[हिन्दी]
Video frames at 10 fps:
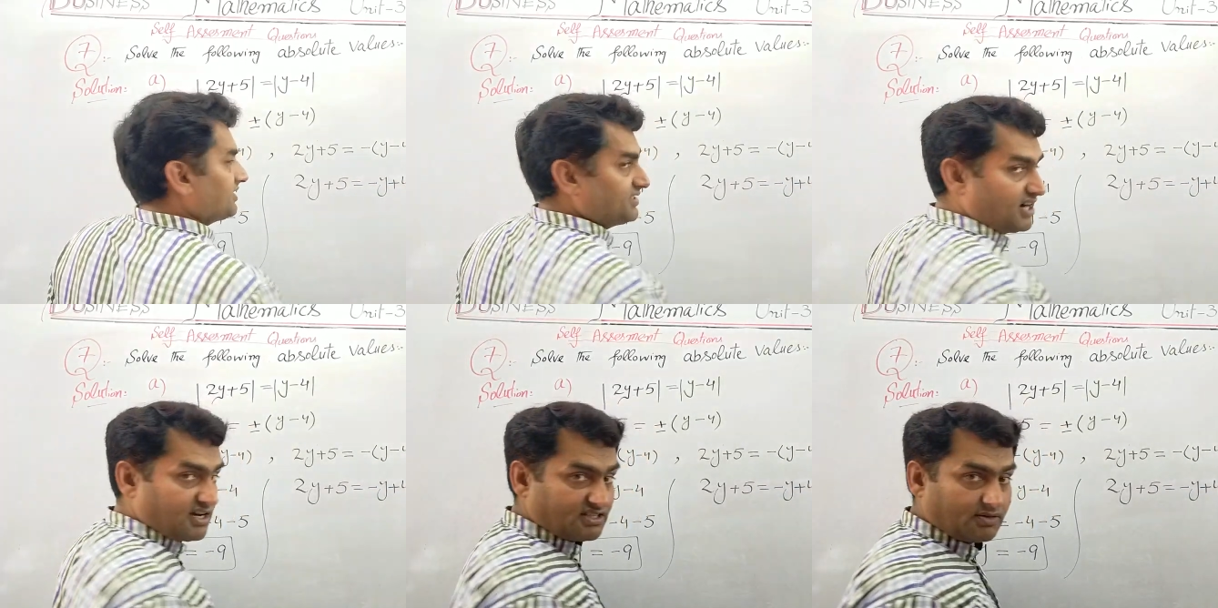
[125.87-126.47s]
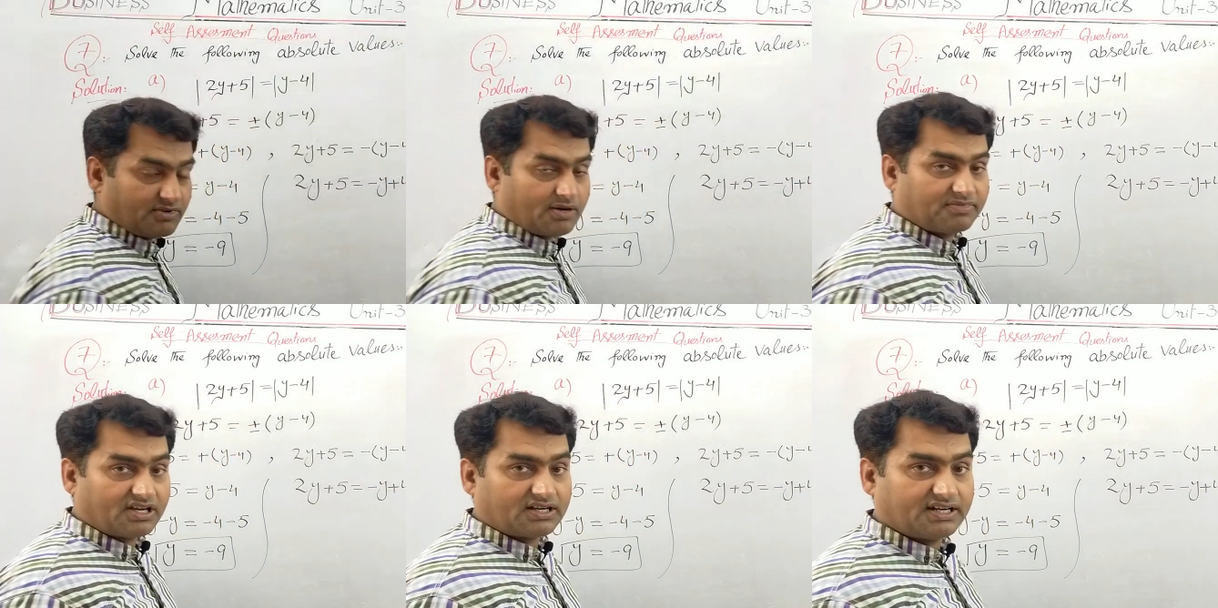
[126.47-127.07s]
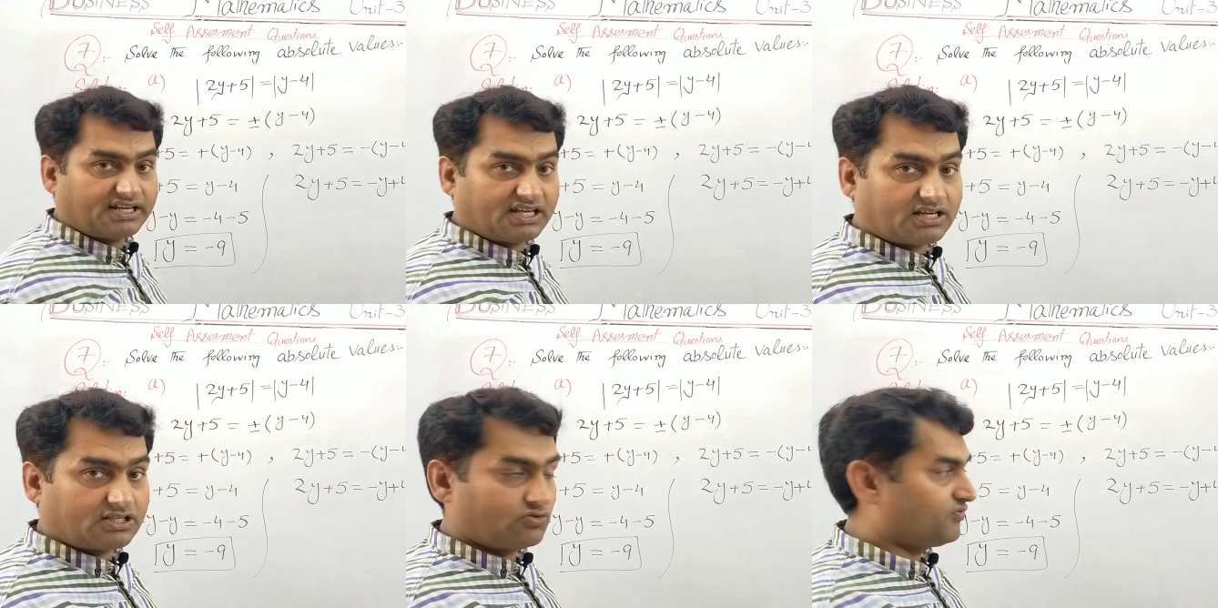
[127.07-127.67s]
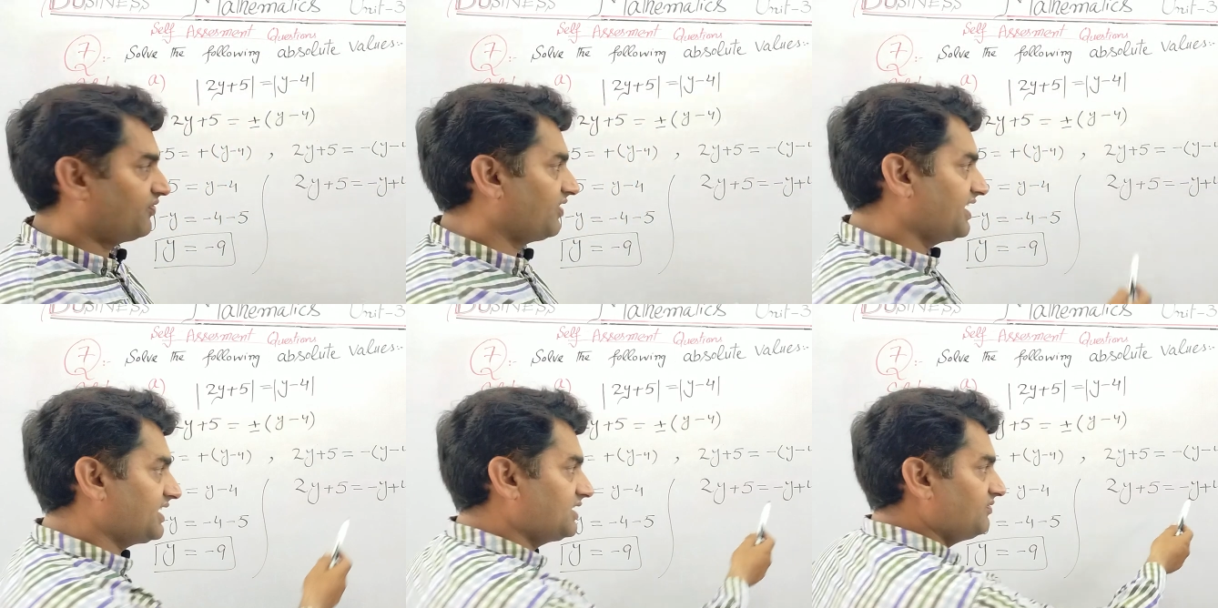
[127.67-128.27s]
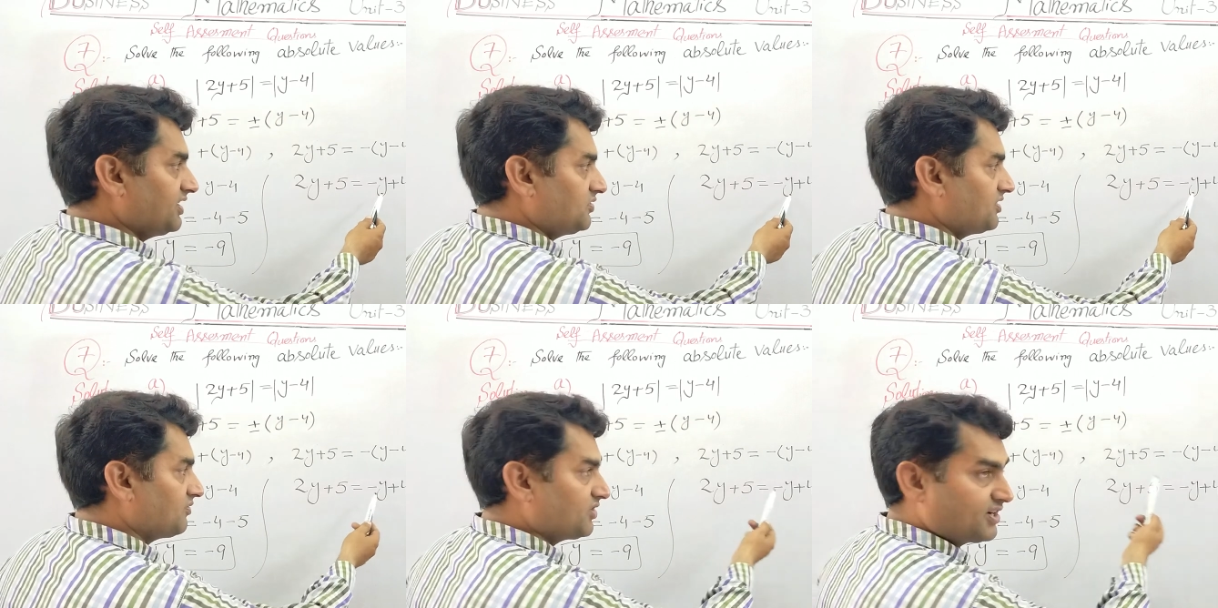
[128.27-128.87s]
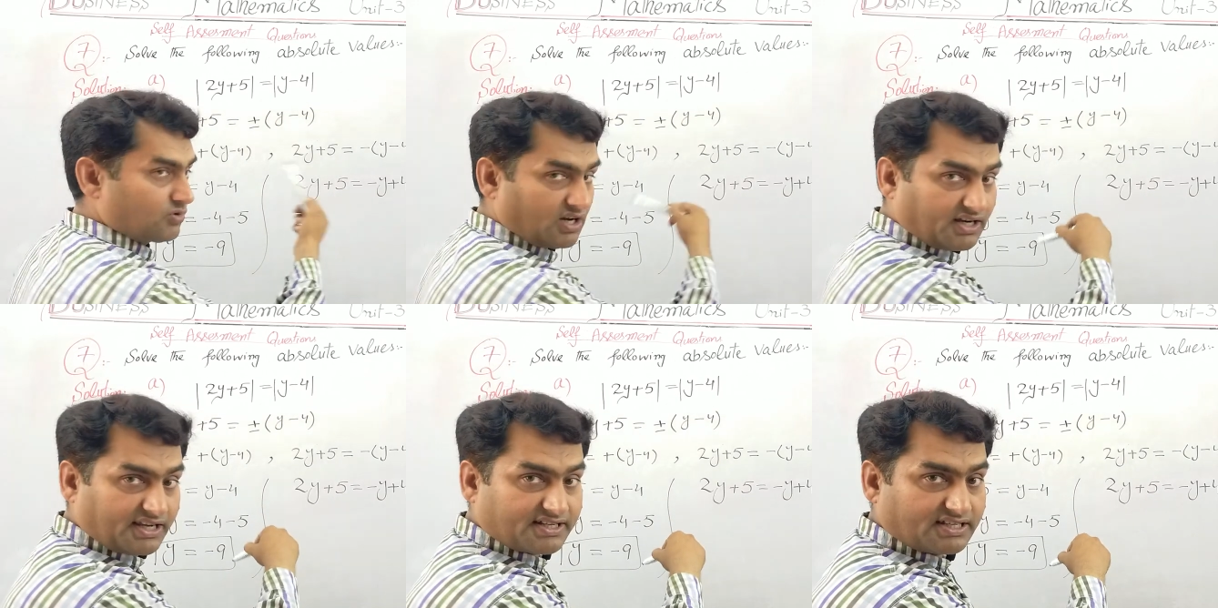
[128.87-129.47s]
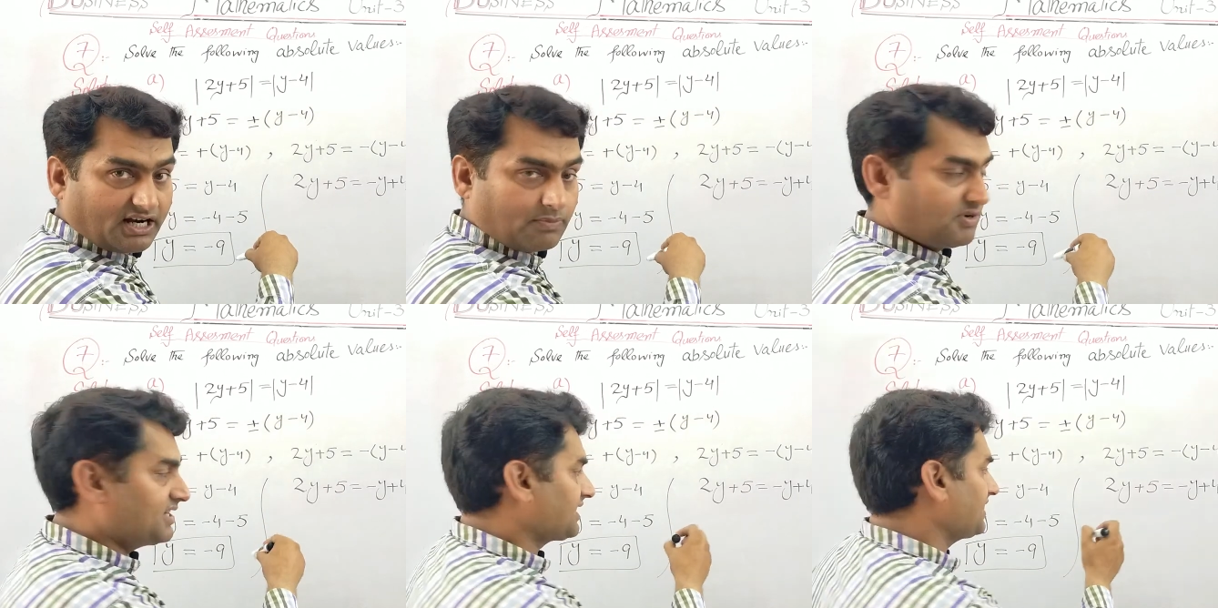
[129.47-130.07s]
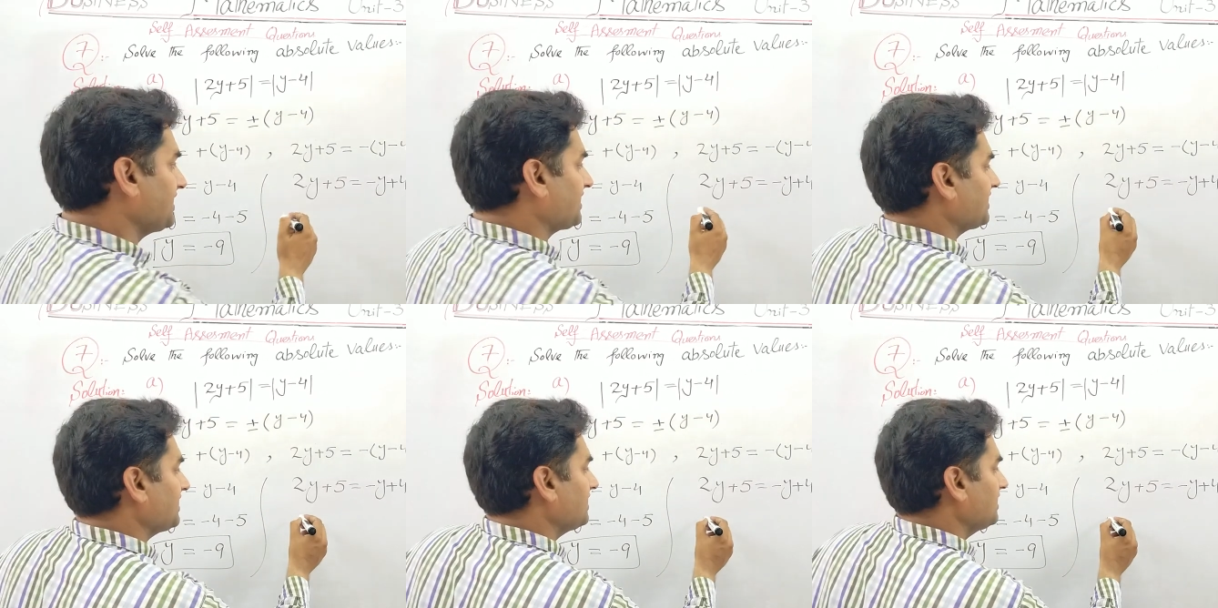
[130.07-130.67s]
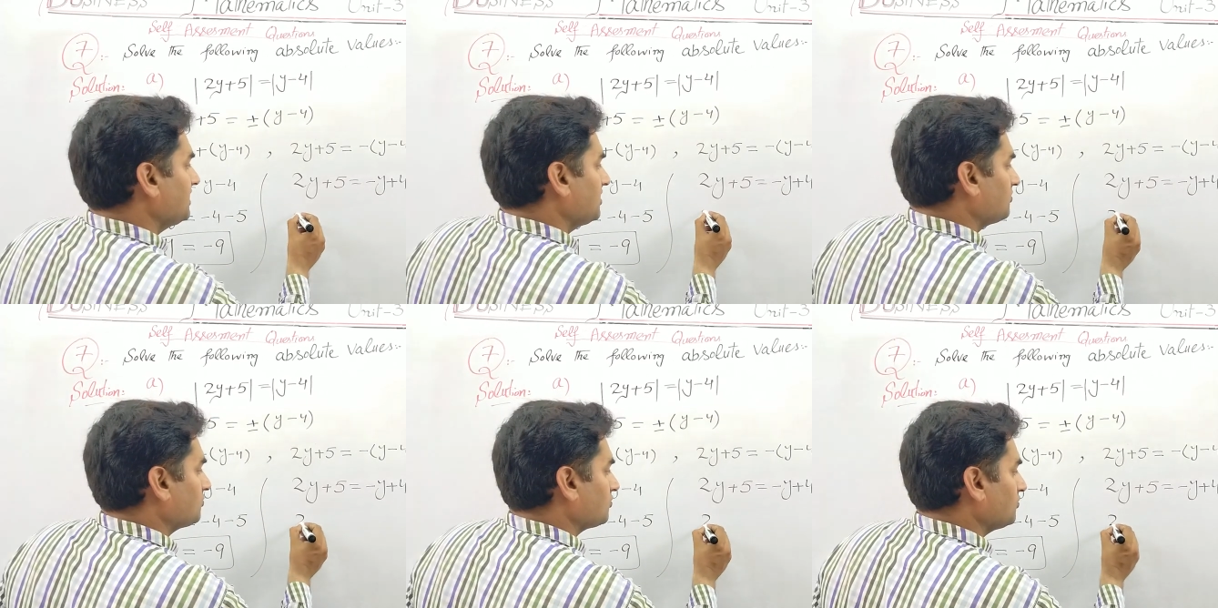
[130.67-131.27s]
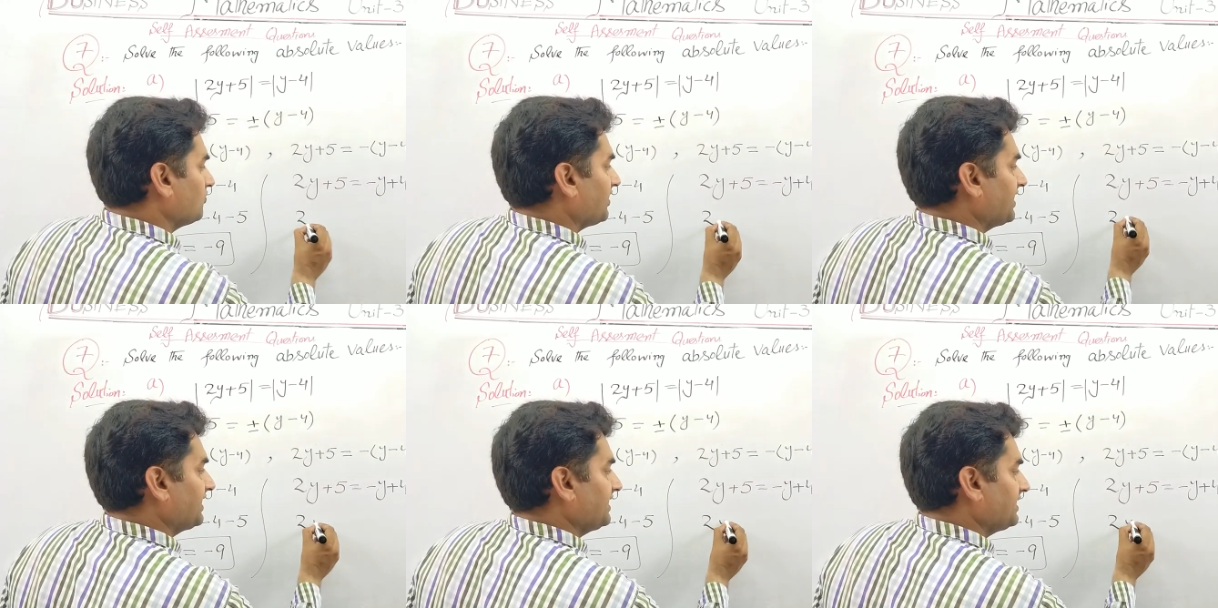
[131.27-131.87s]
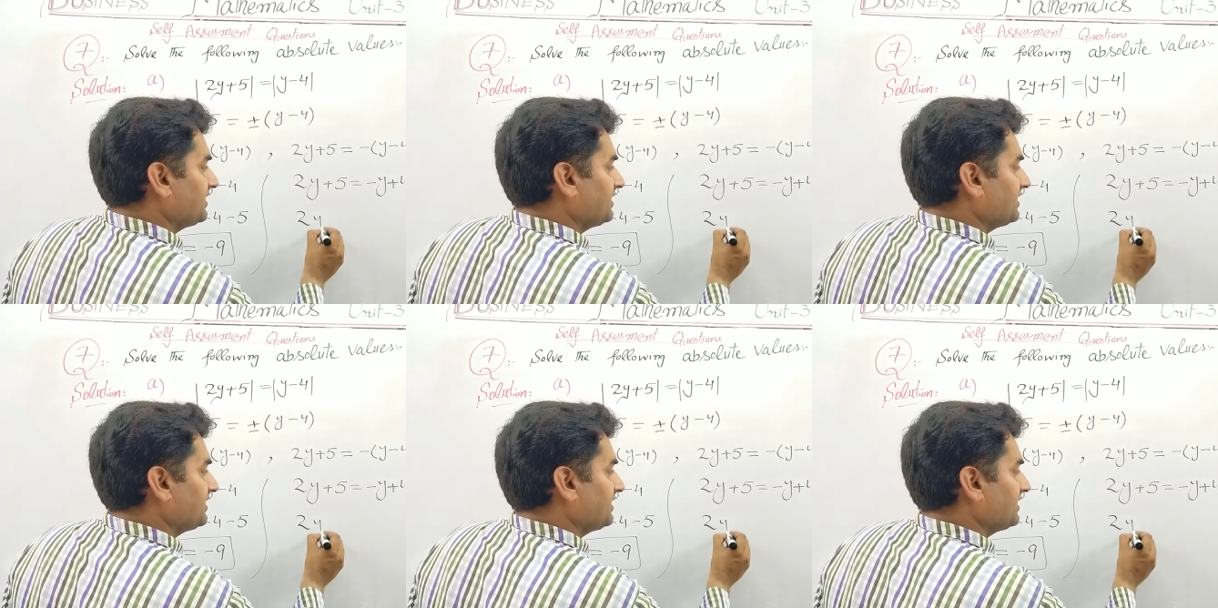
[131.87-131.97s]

यहाँ से भी हम क्या करेंगे कि जो वाई की वैल्यू है वो उठा के एक साइड पे लेके आएंगे टू वाई